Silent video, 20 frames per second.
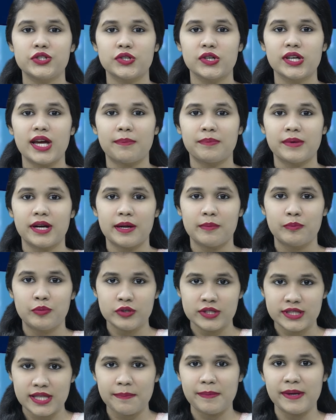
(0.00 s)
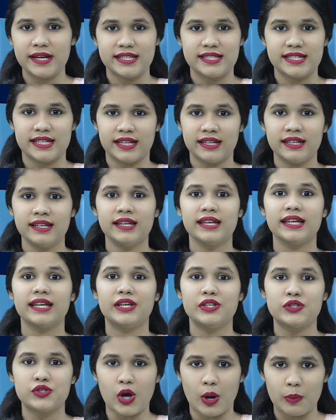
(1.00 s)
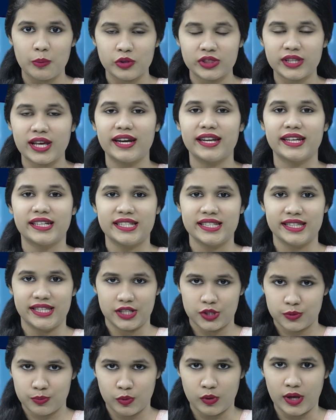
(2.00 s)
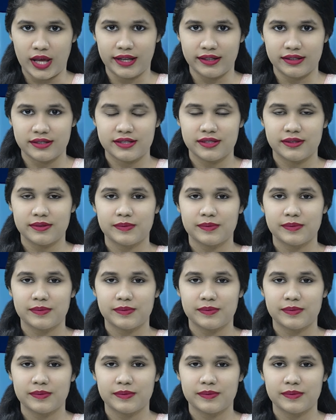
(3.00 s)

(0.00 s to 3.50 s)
নিশ্চয়ই আপনারা বুঝতে পেরেছেন কি চমৎকার একটি দেশ পোল্যান্ড